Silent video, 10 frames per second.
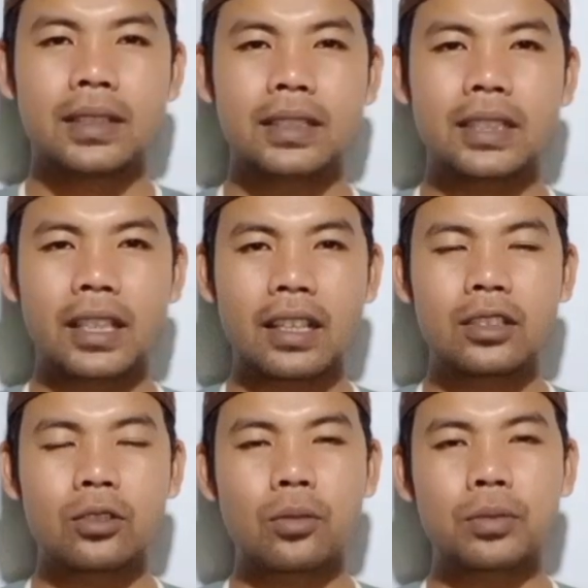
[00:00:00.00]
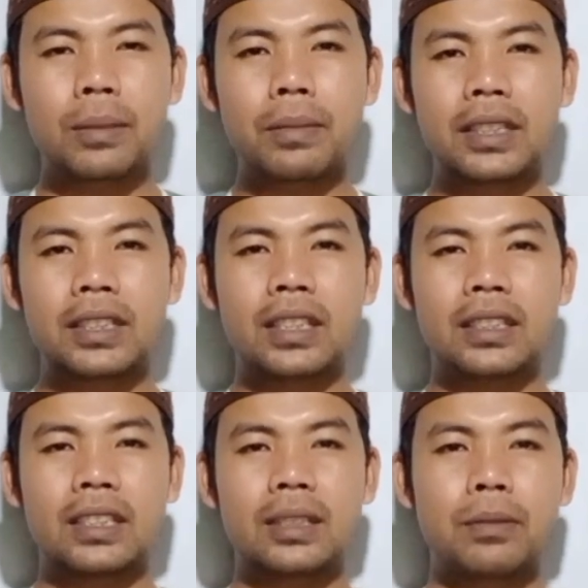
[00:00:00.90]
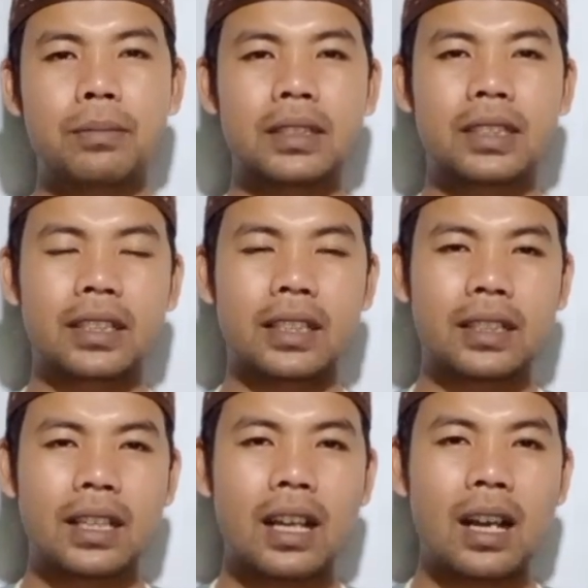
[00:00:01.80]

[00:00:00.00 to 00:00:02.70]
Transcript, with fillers: Saya kira cukup sampai di sini saja pembahasan kita.